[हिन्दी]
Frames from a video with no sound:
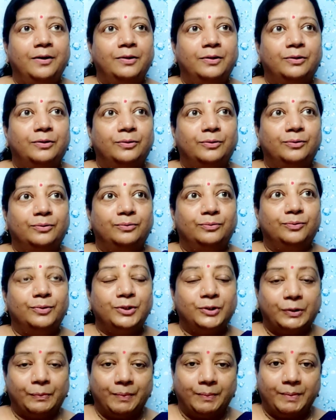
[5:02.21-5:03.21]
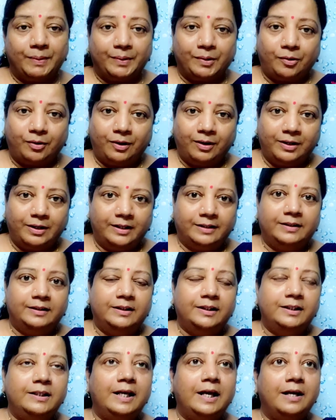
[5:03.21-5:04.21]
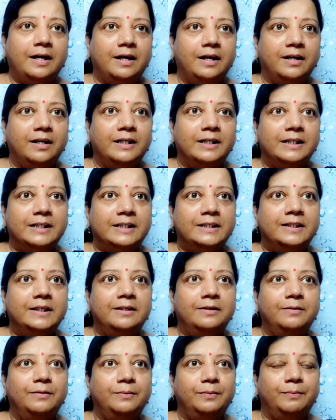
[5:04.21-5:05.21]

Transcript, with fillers: तो उस समय मैं कॉल करती या अगर किसी दिन